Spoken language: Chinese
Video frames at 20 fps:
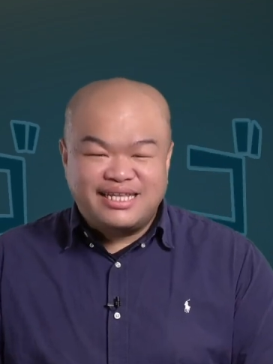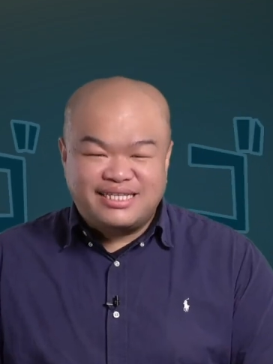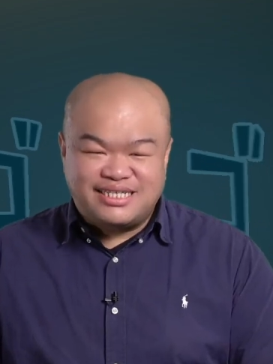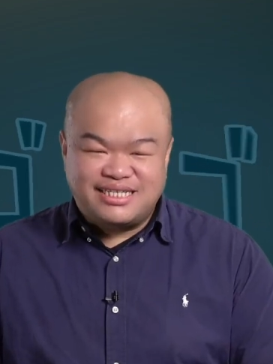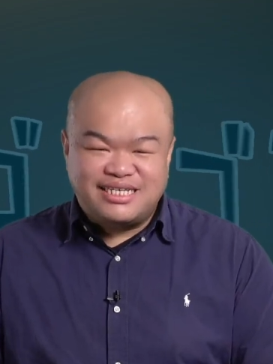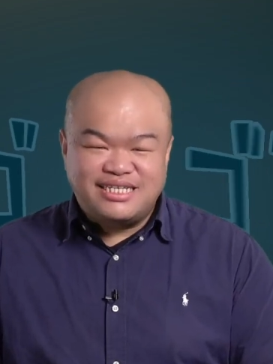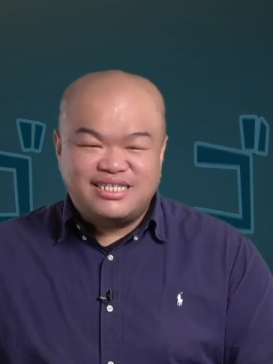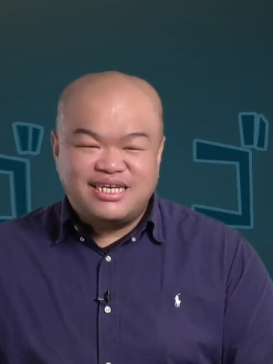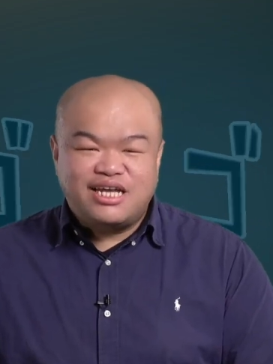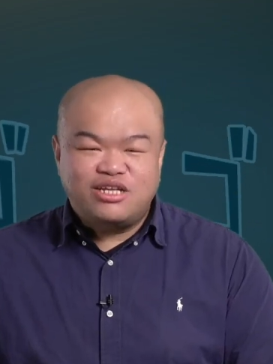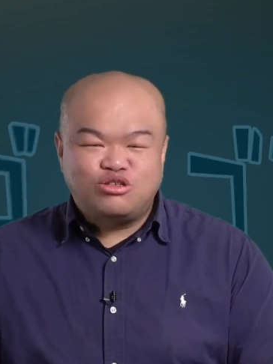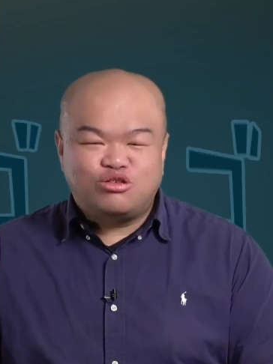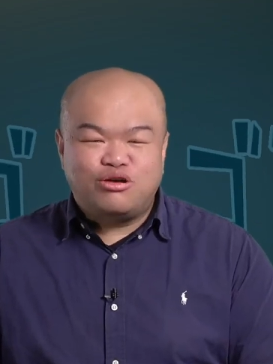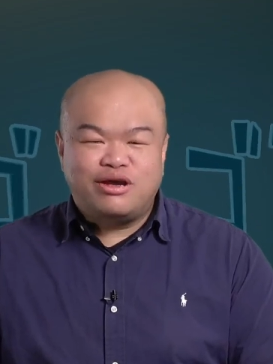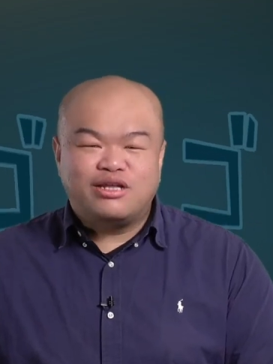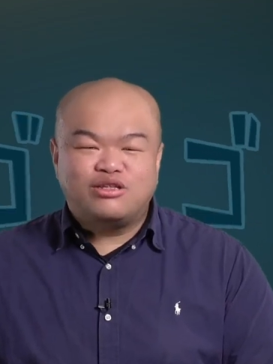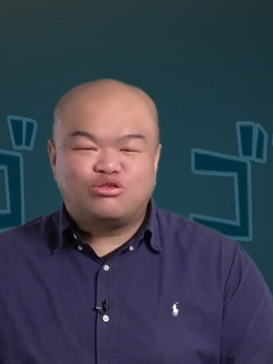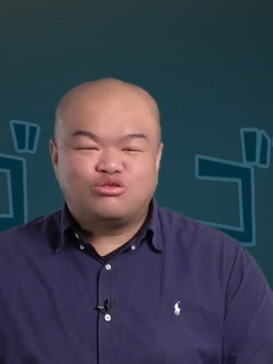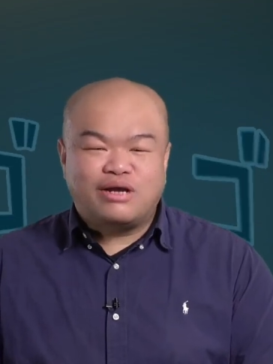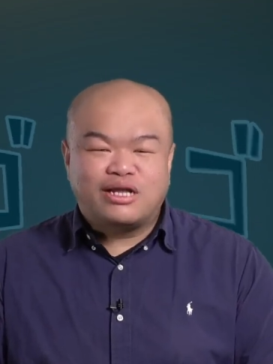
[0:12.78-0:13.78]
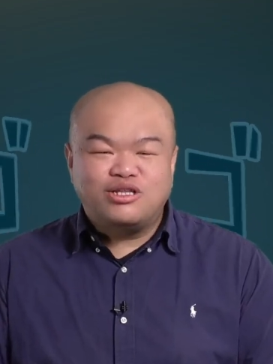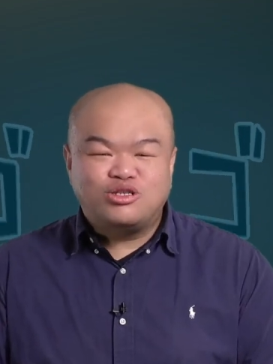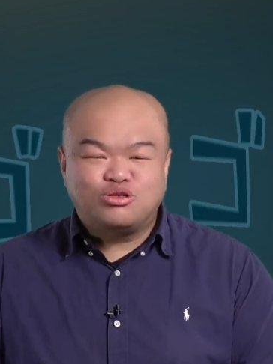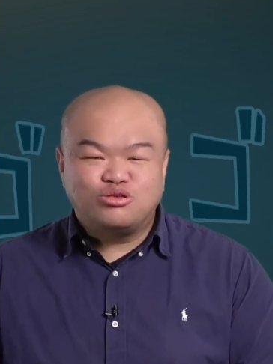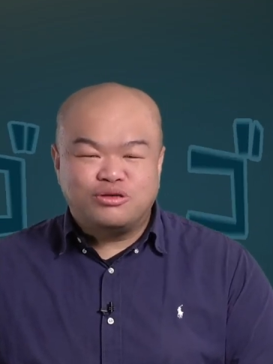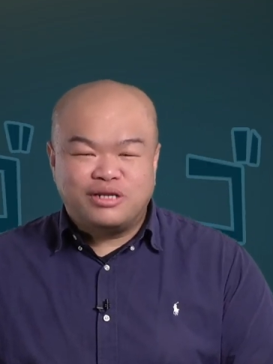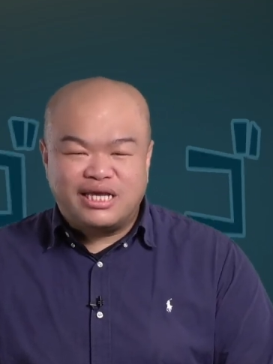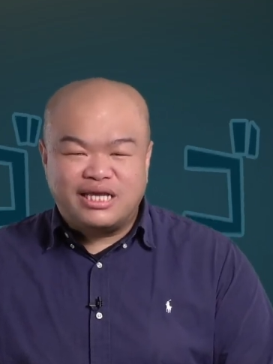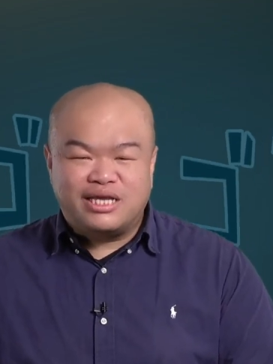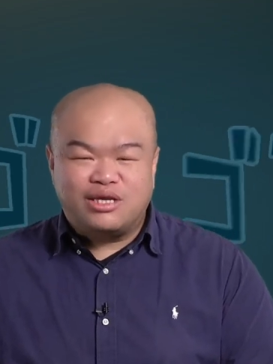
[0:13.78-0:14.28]
极欠缺专
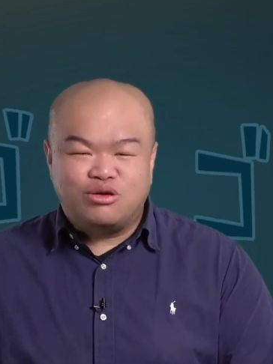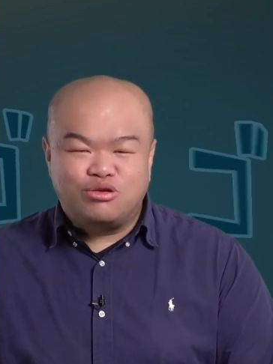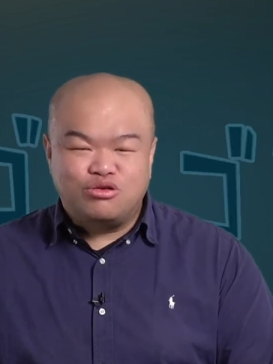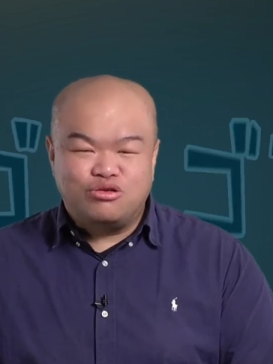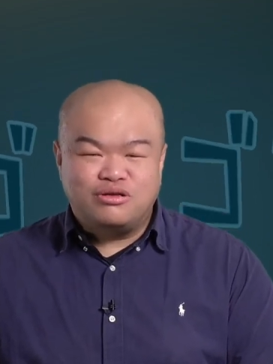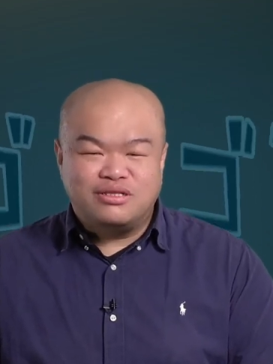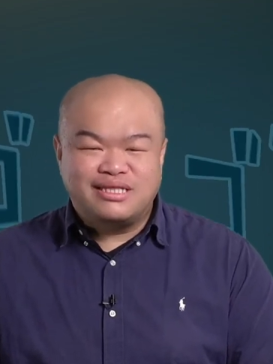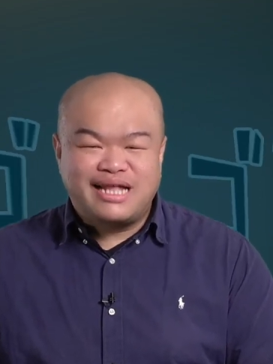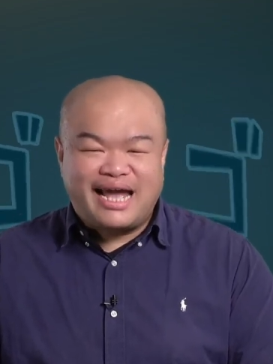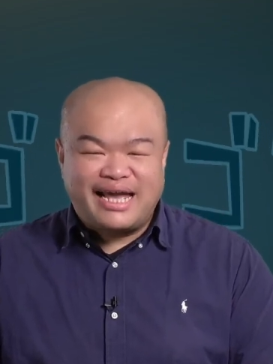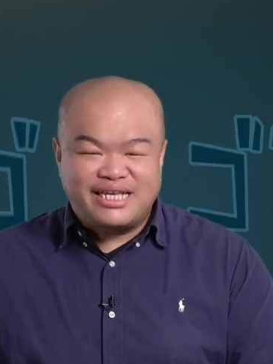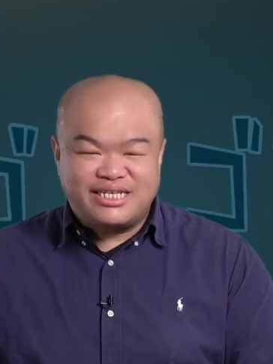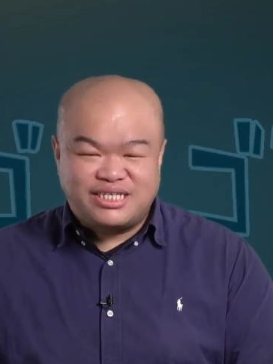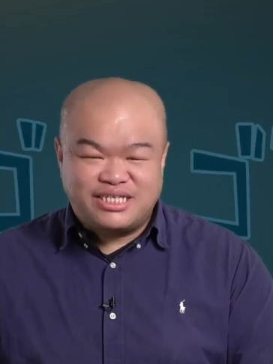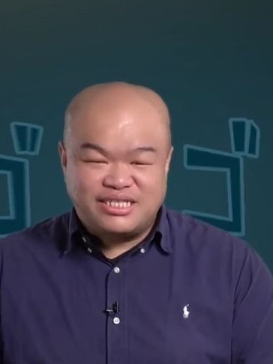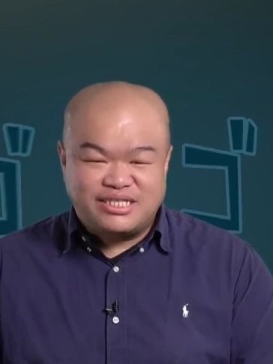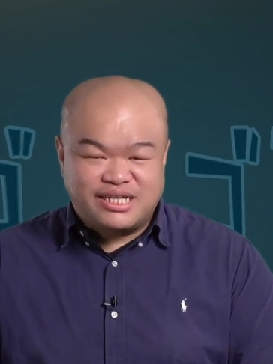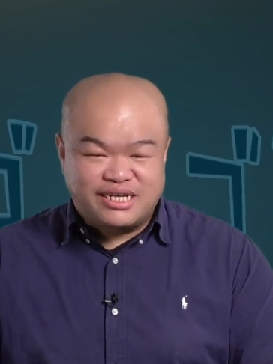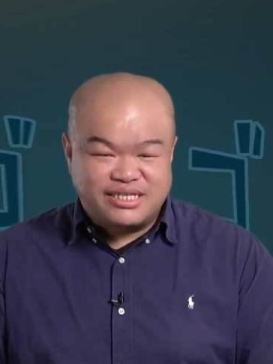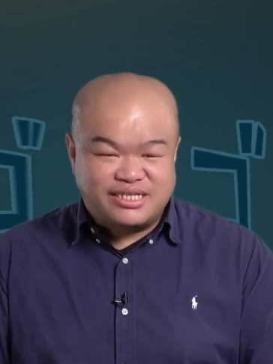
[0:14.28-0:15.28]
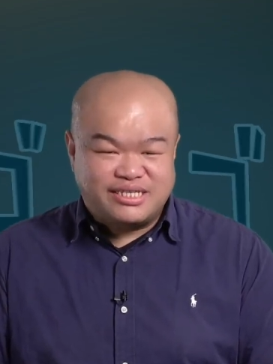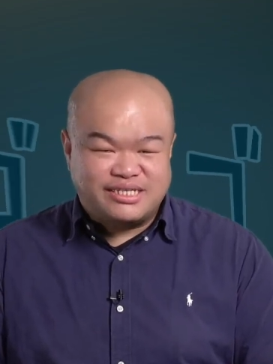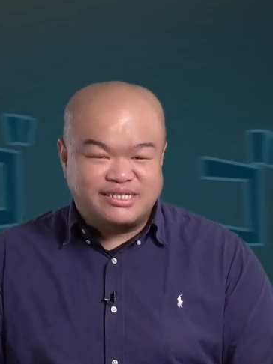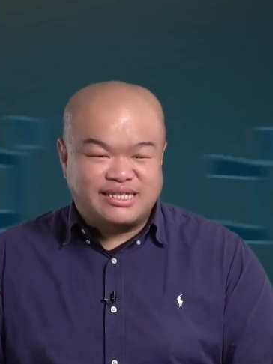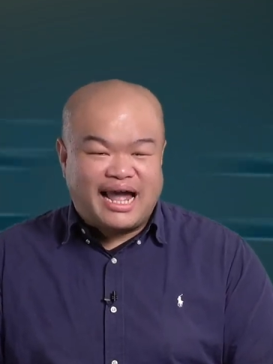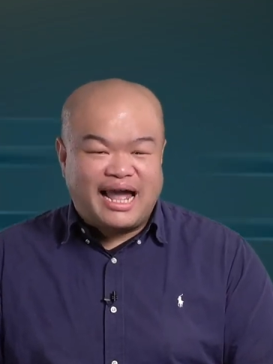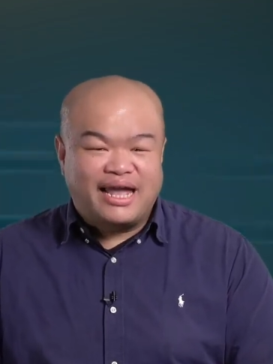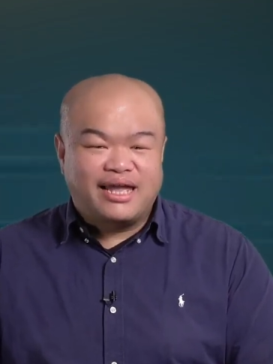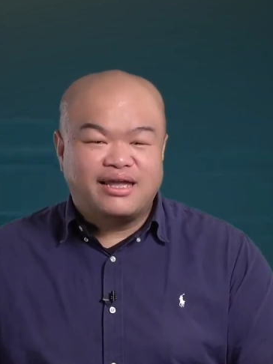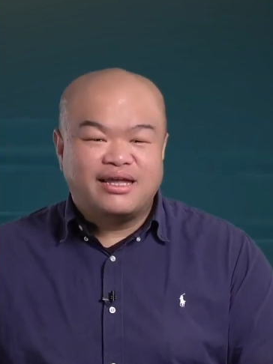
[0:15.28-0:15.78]
注力与耐性的时
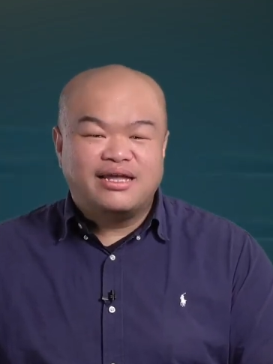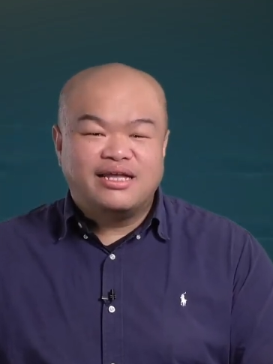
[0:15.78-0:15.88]
代，